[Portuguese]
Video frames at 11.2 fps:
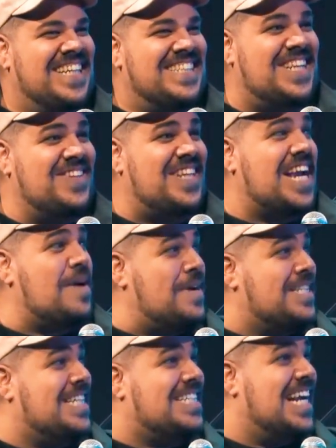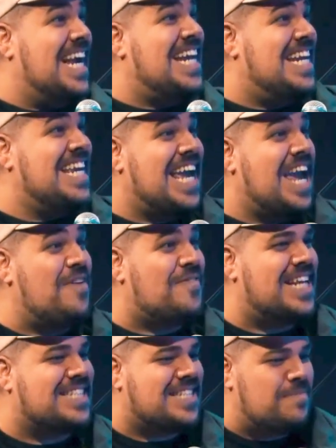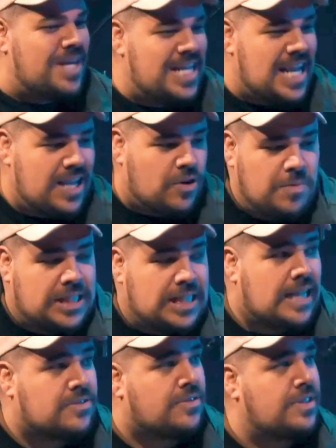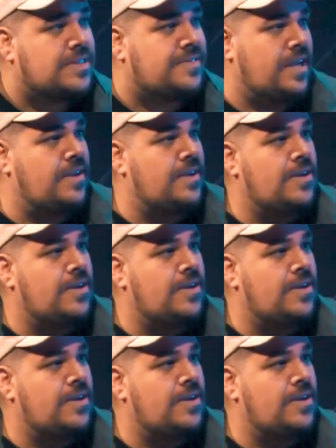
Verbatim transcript: Você não tem capacidade de chegar em ninguém e falar assim, mano, e aí, como que tá as coisas, velho?